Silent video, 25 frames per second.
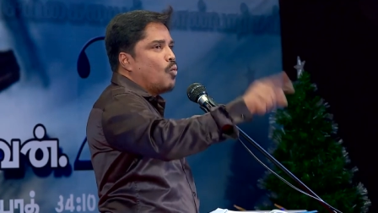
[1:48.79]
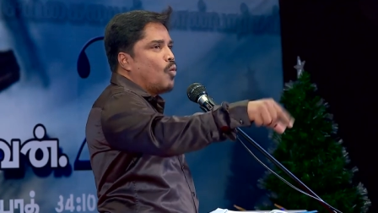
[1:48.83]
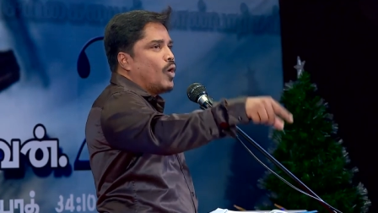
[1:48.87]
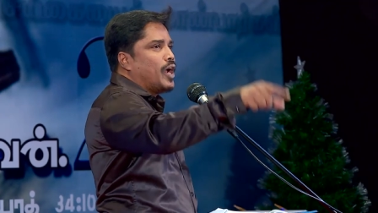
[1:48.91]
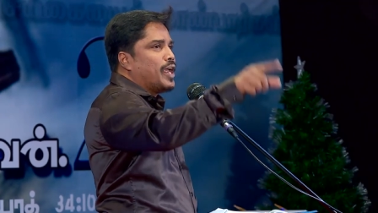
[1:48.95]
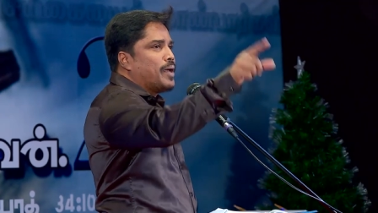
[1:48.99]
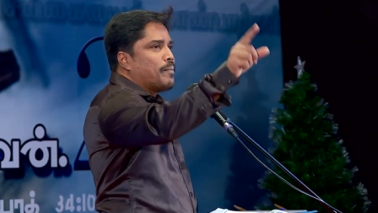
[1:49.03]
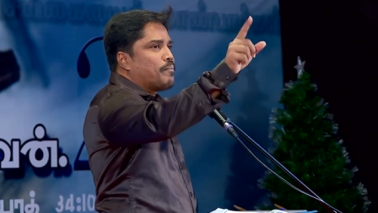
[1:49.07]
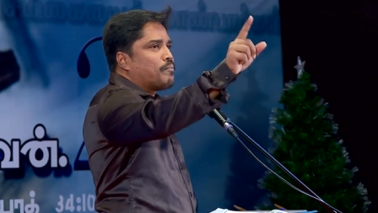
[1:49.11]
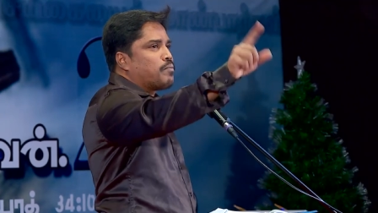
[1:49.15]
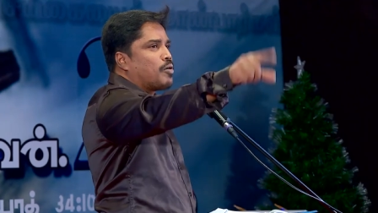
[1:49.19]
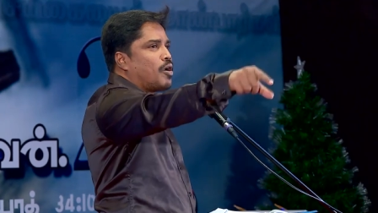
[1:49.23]

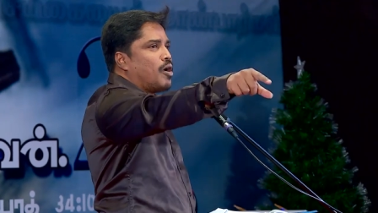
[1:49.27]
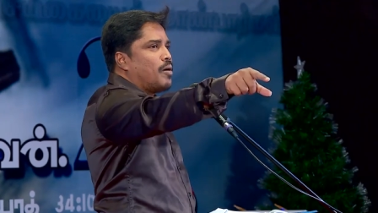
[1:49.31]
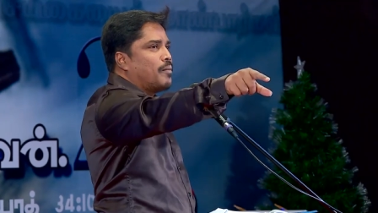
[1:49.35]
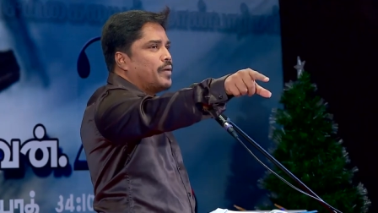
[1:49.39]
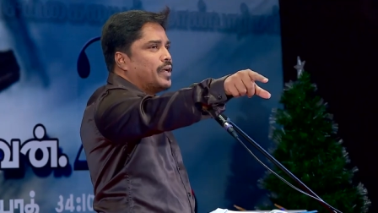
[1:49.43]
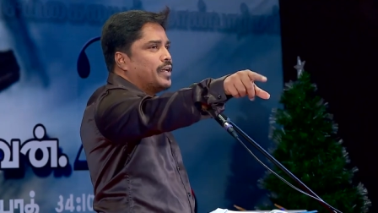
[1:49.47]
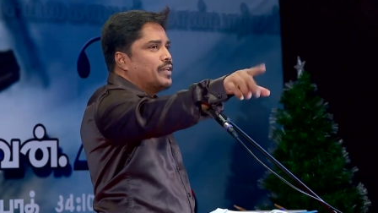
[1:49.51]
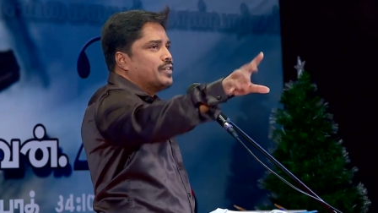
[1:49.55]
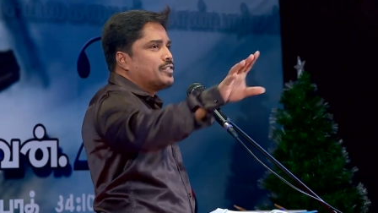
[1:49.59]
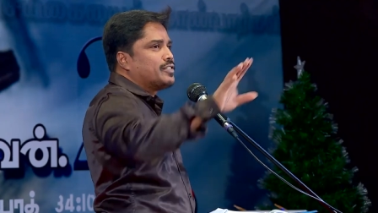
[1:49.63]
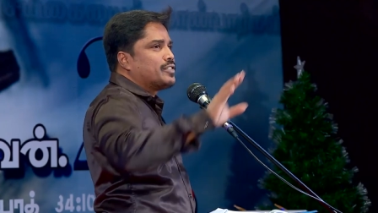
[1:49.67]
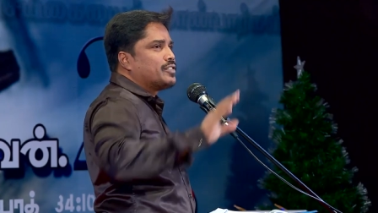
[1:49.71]
ஒய்
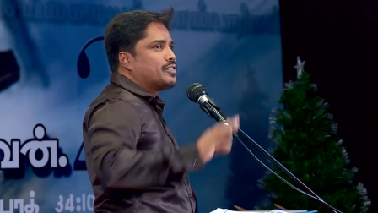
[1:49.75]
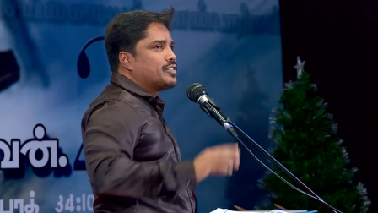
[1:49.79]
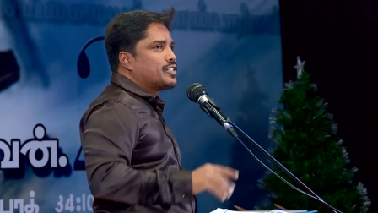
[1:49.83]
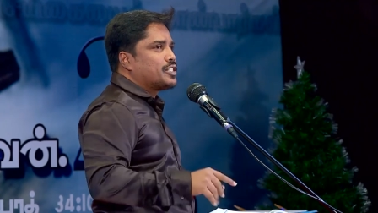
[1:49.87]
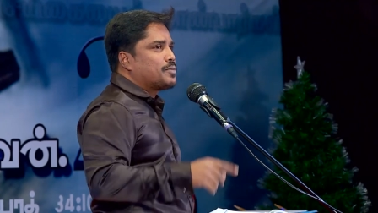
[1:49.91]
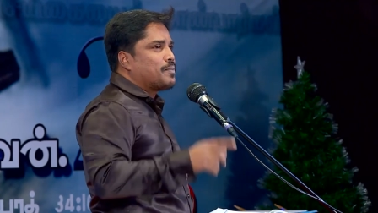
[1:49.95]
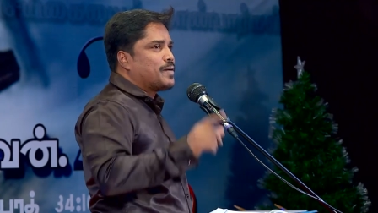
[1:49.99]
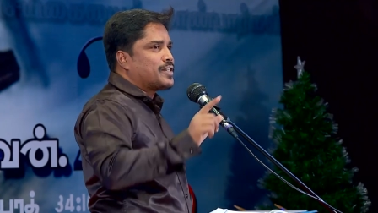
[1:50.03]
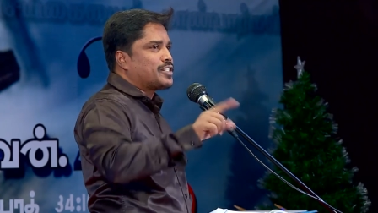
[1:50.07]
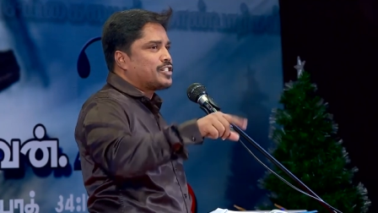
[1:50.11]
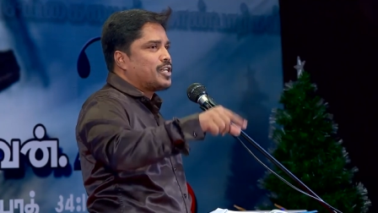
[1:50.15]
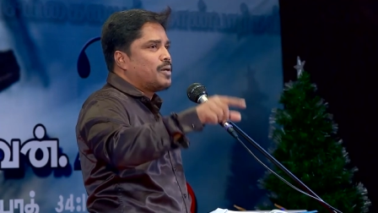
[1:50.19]
ப்ராமிஸ்
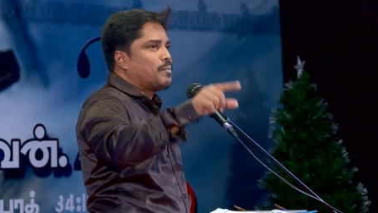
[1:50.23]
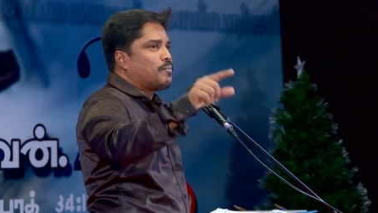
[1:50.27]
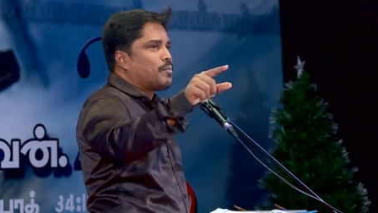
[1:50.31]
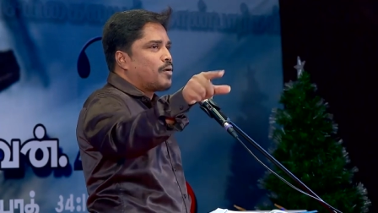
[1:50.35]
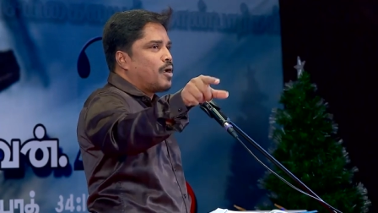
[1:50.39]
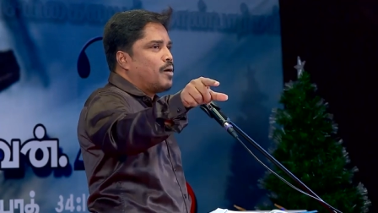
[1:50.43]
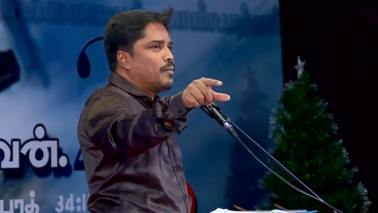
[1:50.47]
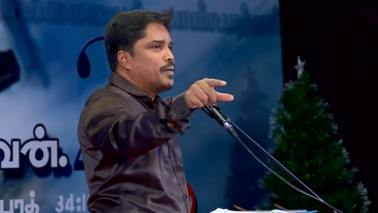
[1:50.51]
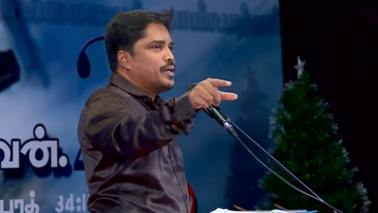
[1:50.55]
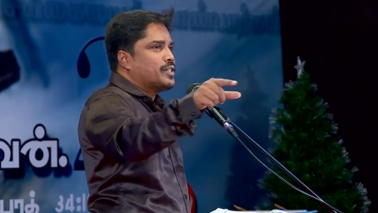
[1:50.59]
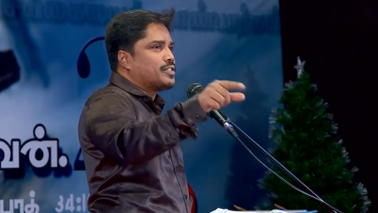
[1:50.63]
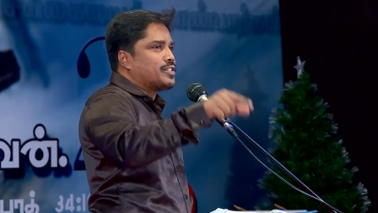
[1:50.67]
ஸ்பெஷல்
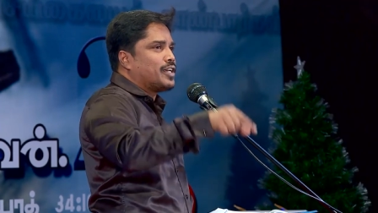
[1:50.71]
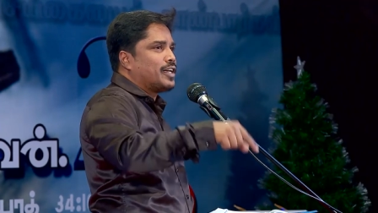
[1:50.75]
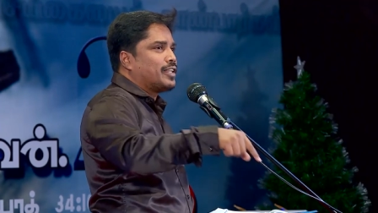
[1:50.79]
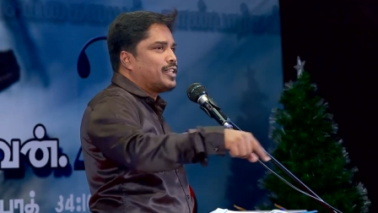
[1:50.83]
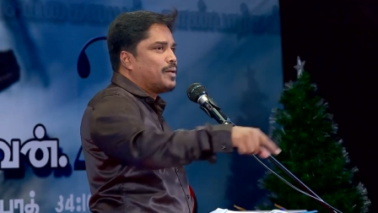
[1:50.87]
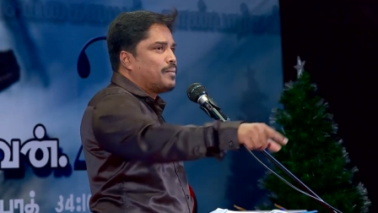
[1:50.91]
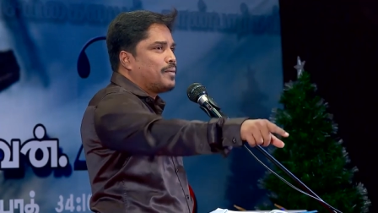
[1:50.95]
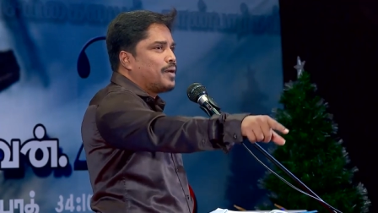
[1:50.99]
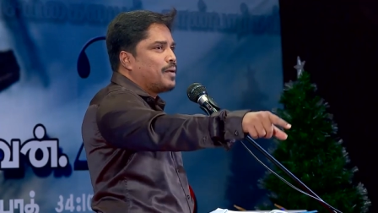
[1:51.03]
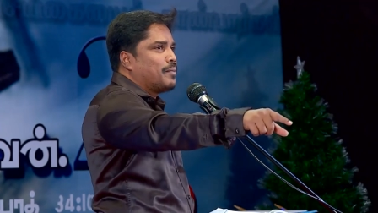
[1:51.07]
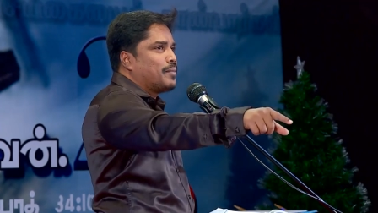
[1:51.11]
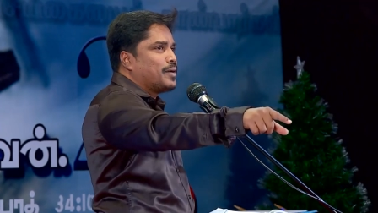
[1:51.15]
ப்ராமிஸ்
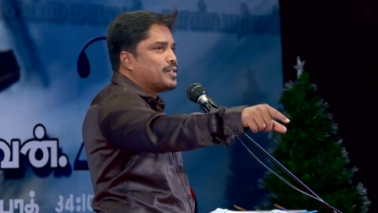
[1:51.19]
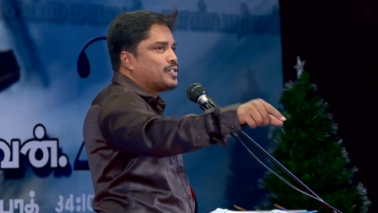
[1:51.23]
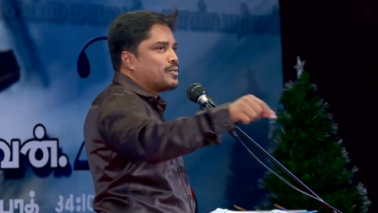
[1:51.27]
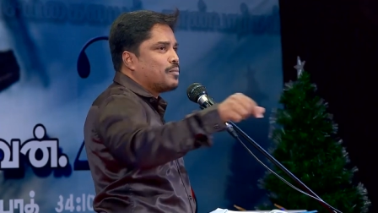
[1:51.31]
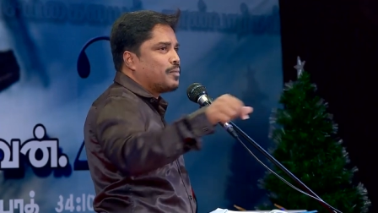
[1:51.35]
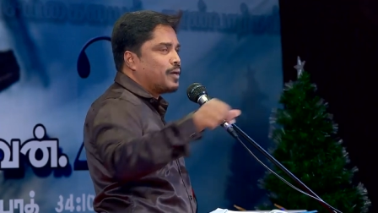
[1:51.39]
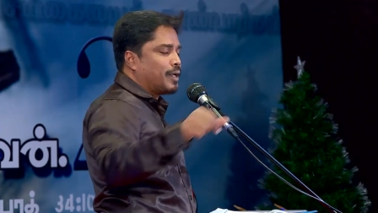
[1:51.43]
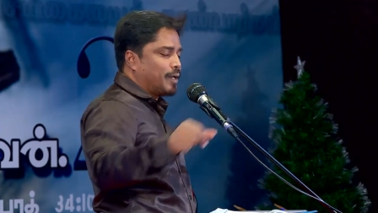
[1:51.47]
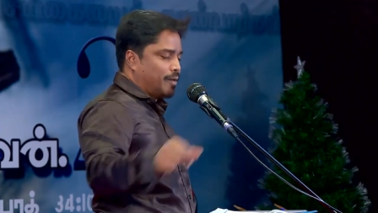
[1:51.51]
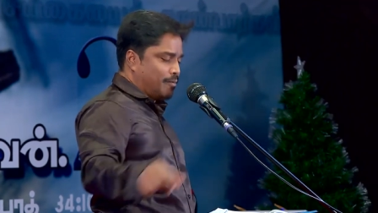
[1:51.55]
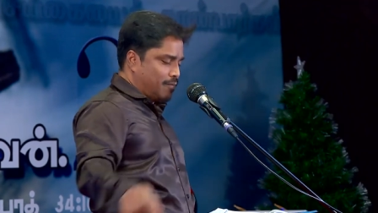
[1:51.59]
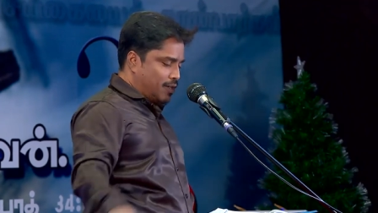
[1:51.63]
அதுதான் நான் பேச
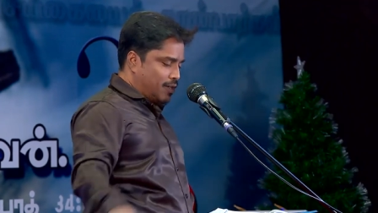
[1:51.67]
போறேன்